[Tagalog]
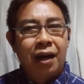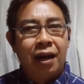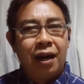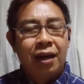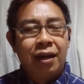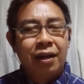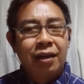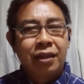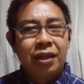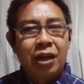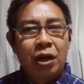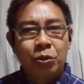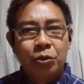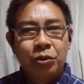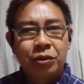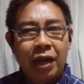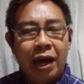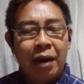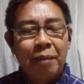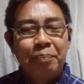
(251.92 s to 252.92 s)
Ang
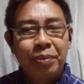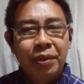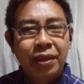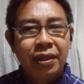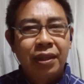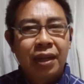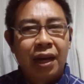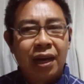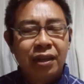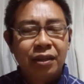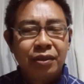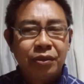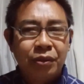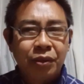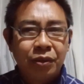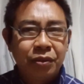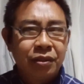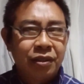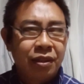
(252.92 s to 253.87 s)
kausapin ang Diyos